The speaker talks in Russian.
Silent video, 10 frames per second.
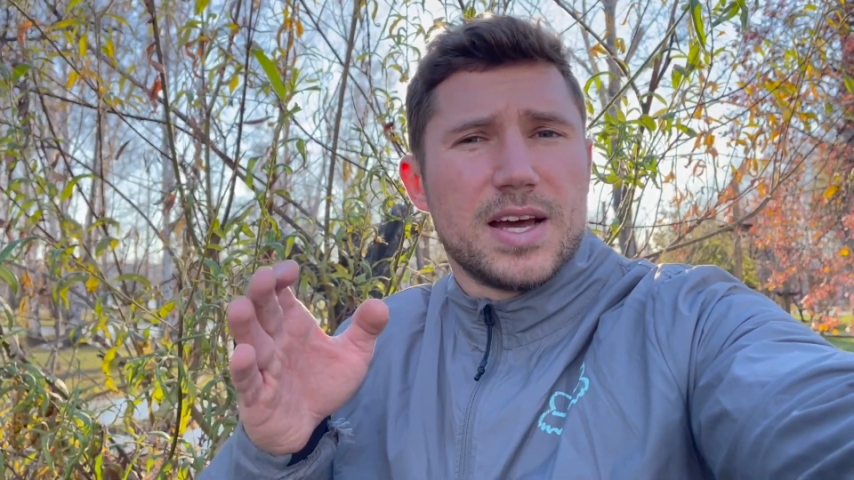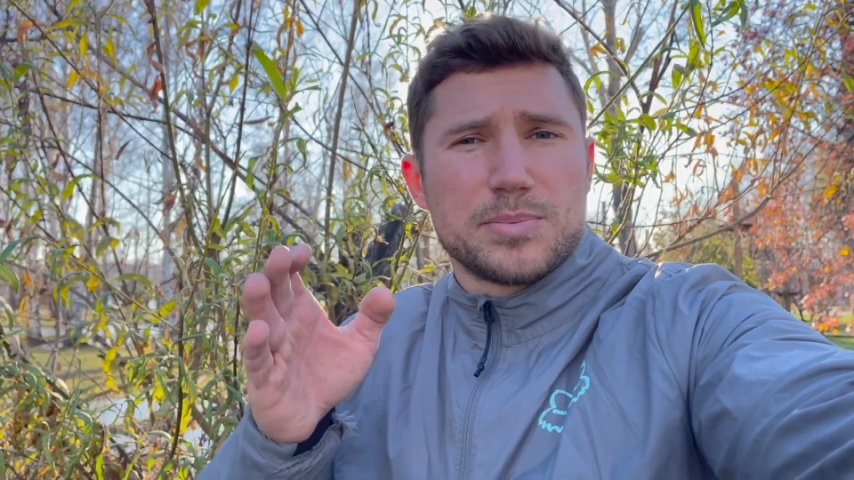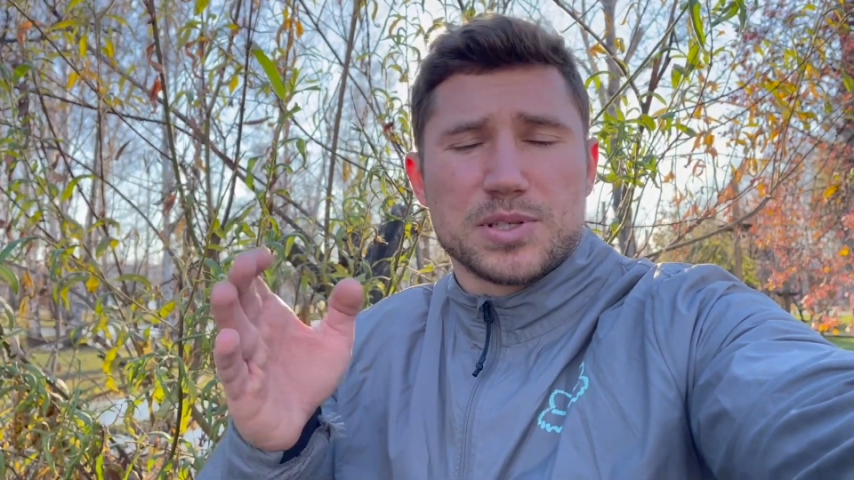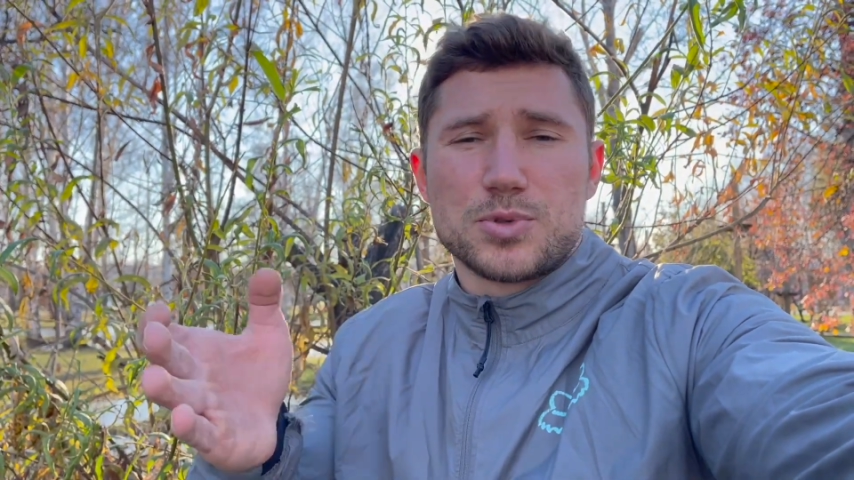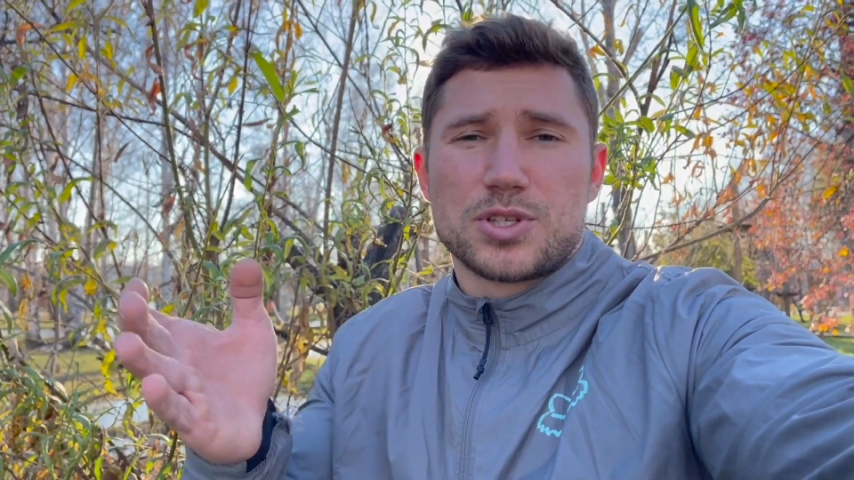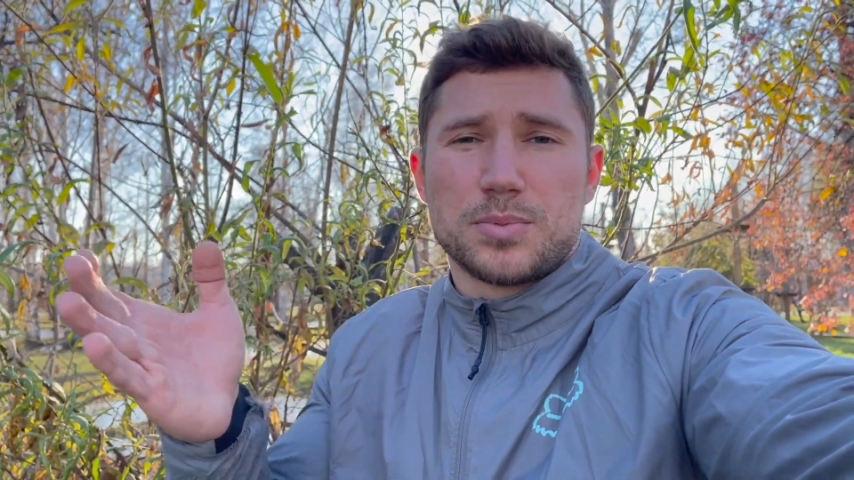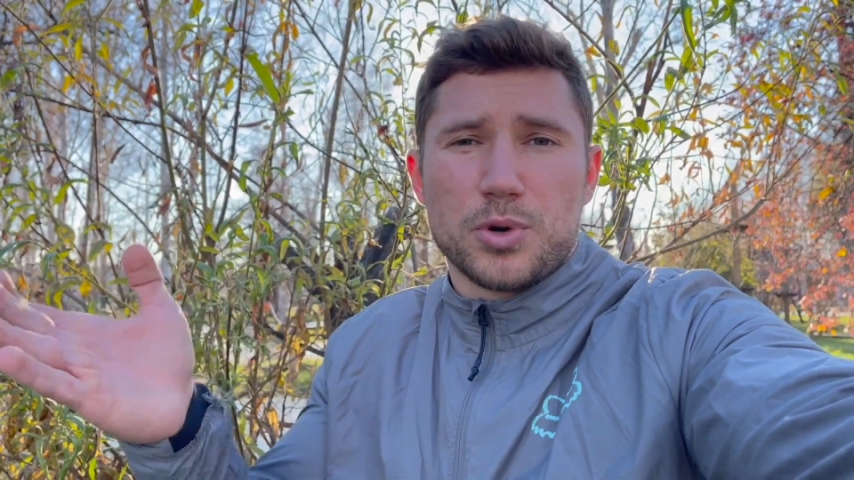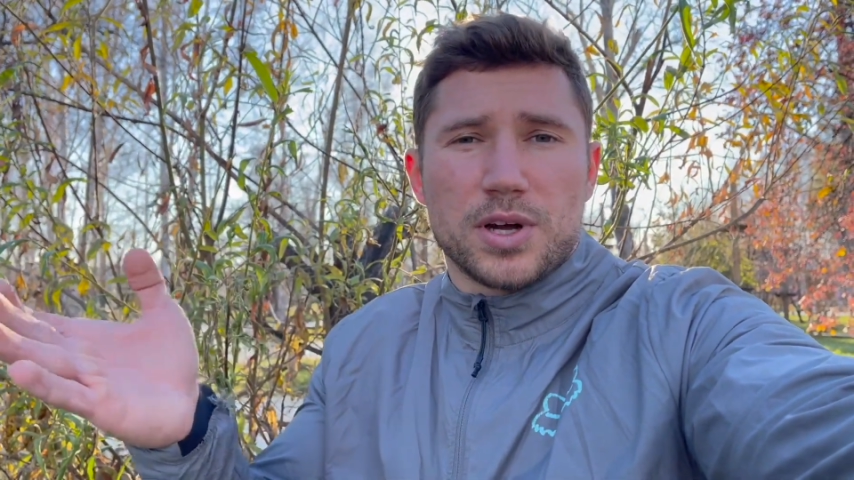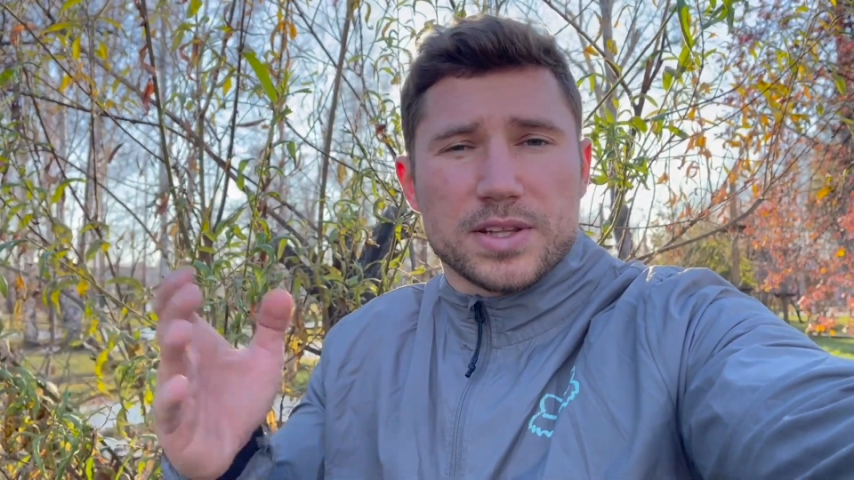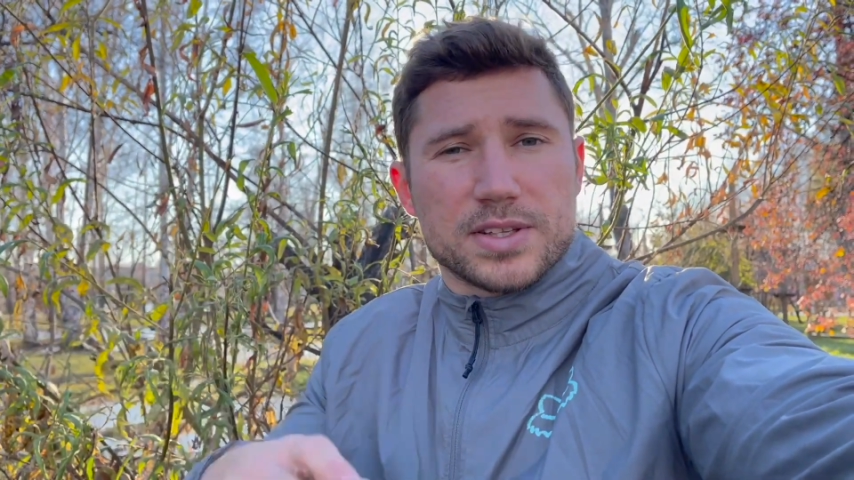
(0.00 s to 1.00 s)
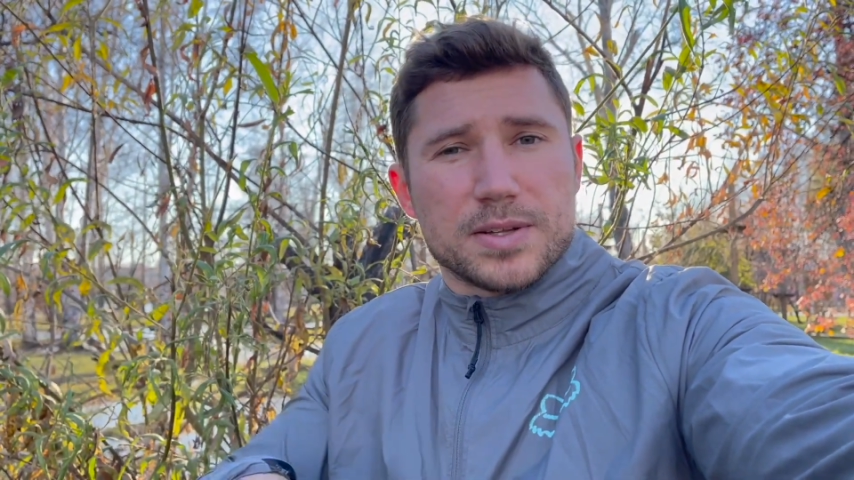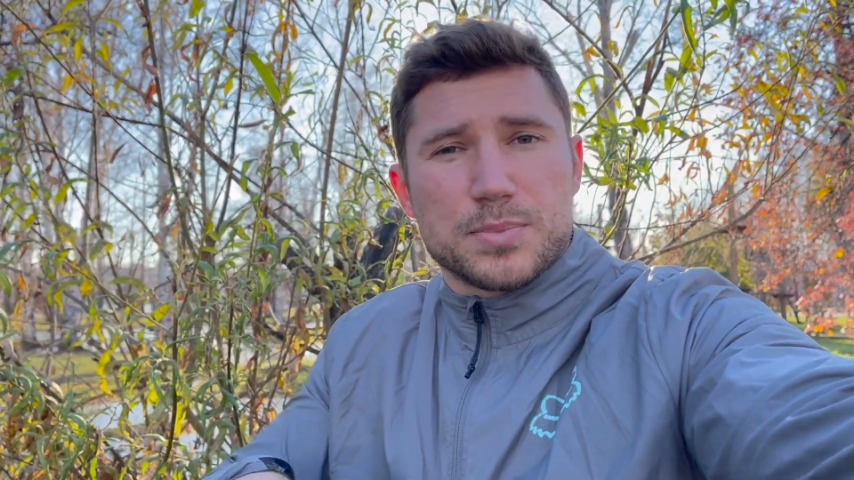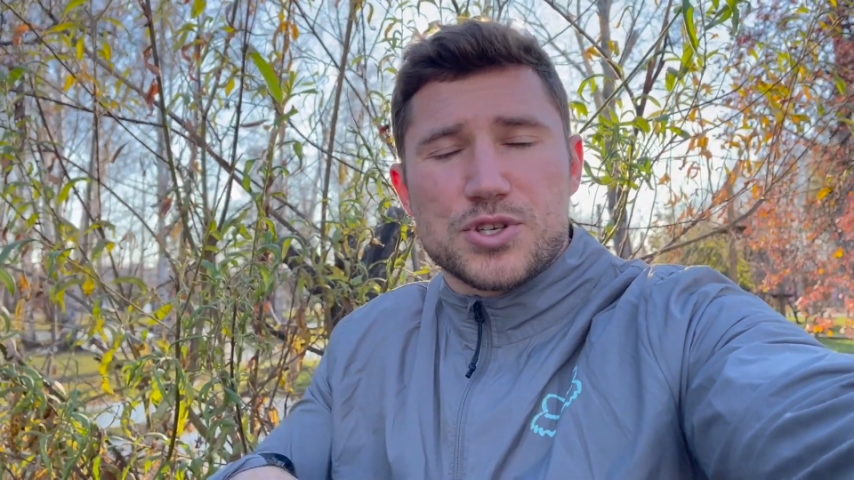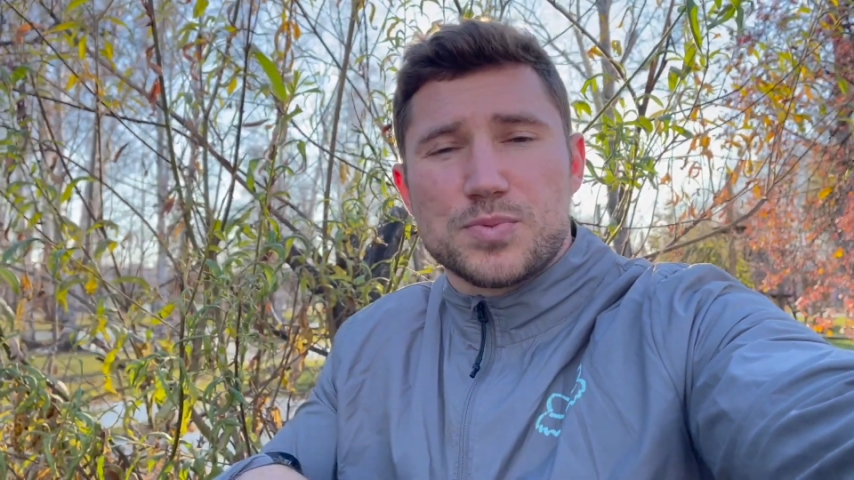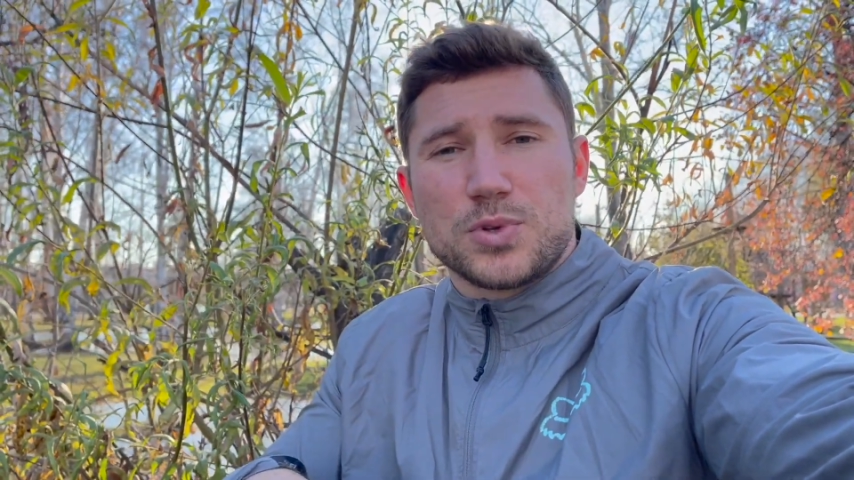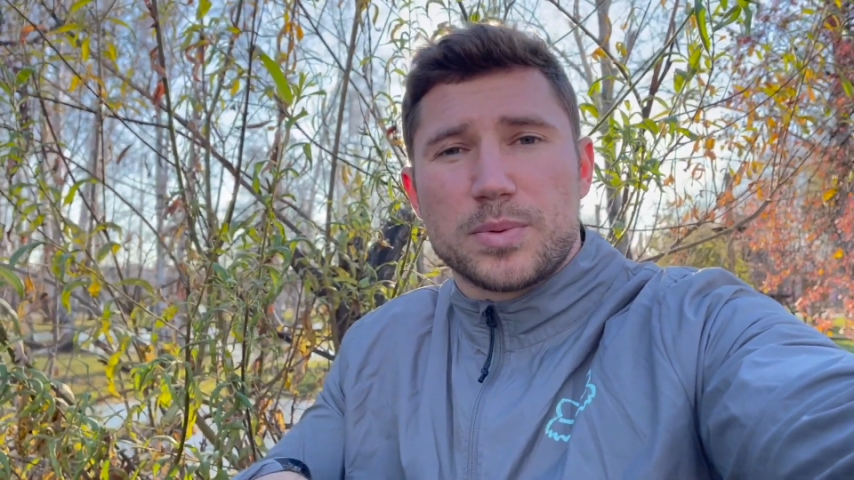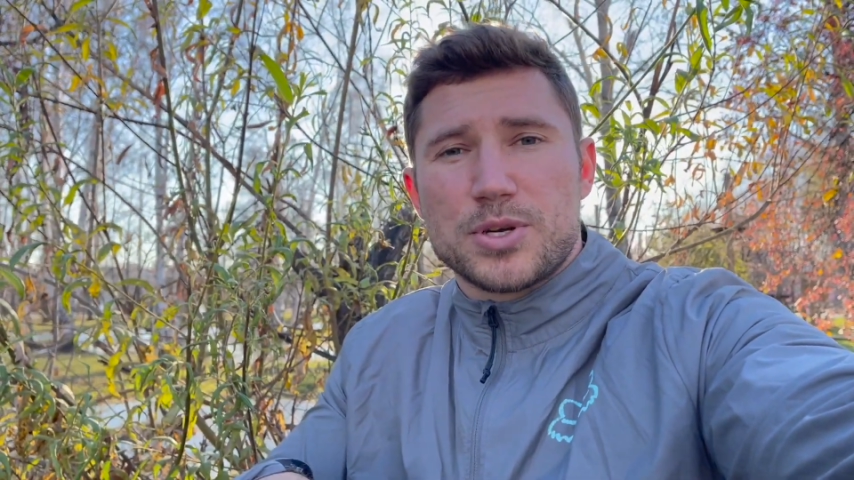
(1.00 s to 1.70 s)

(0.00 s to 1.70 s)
потому что мой контент почему-то